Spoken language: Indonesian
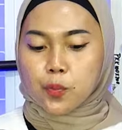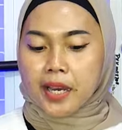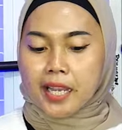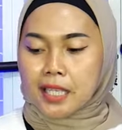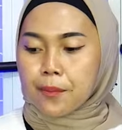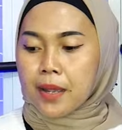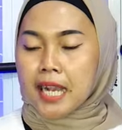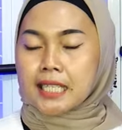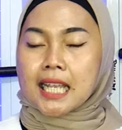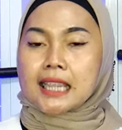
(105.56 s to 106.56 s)
supaya
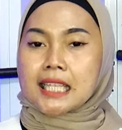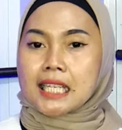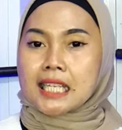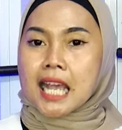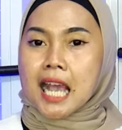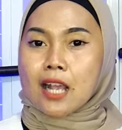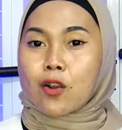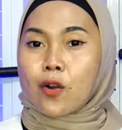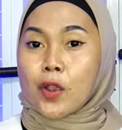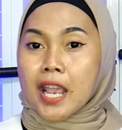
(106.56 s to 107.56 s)
tembakannya tidak
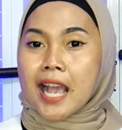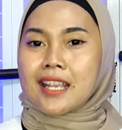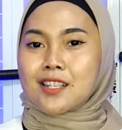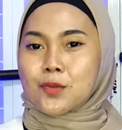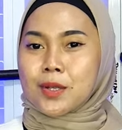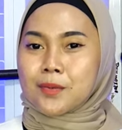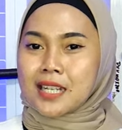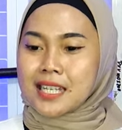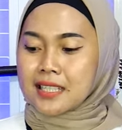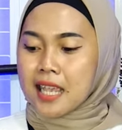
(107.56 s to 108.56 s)
goyang ya sobat
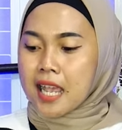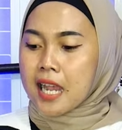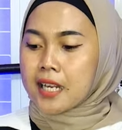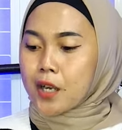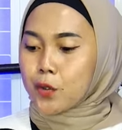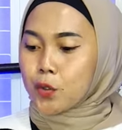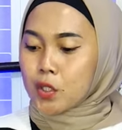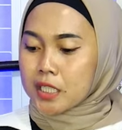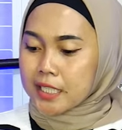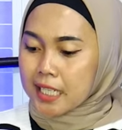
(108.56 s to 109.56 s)
bedilers. Dan
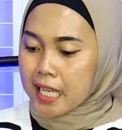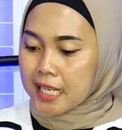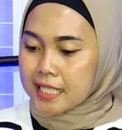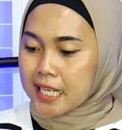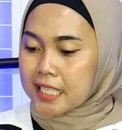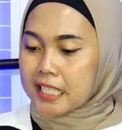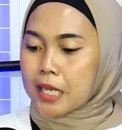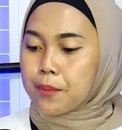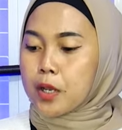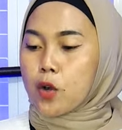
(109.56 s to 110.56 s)
untuk cincin larasnya di
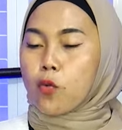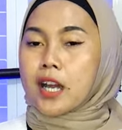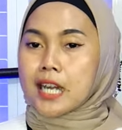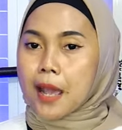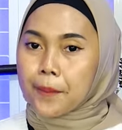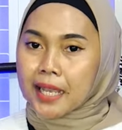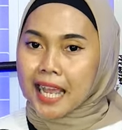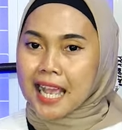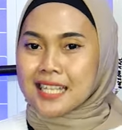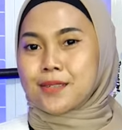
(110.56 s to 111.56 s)
sini berwarna
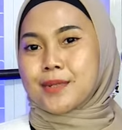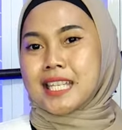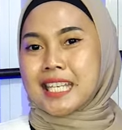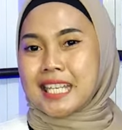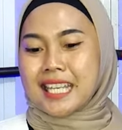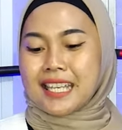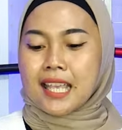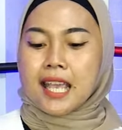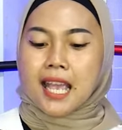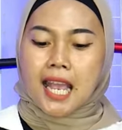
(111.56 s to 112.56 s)
merah seperti ini.
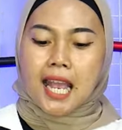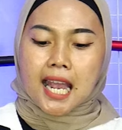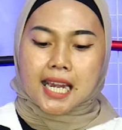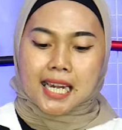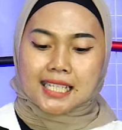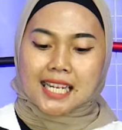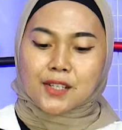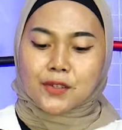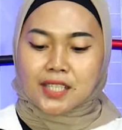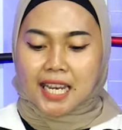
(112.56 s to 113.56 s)
Nah
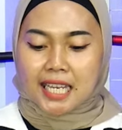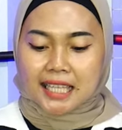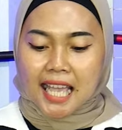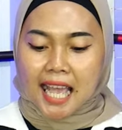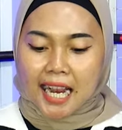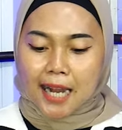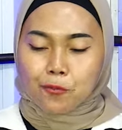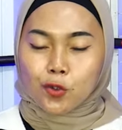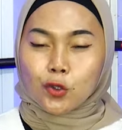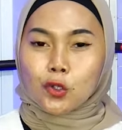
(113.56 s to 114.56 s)
selanjutnya kita akan
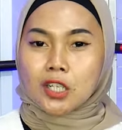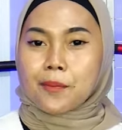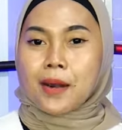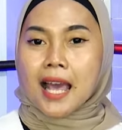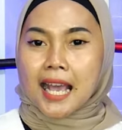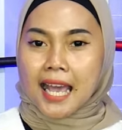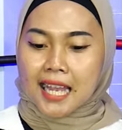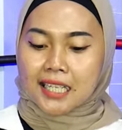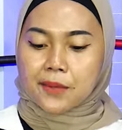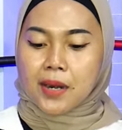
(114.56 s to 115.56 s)
mundur ke
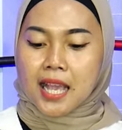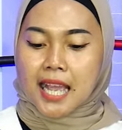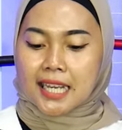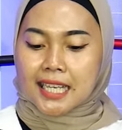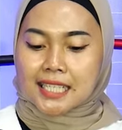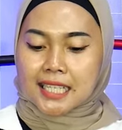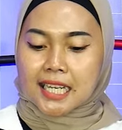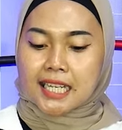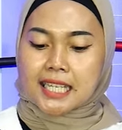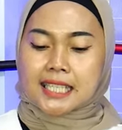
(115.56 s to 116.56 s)
belakang Di belakangnya
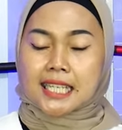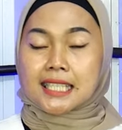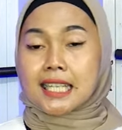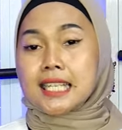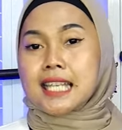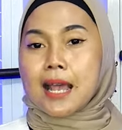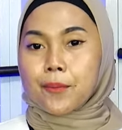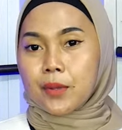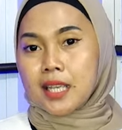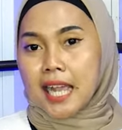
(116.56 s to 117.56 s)
sini di sisi
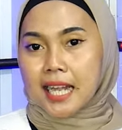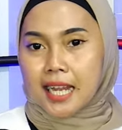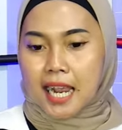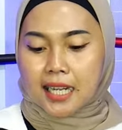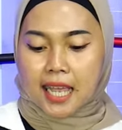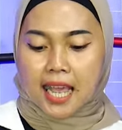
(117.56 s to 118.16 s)
samping kanan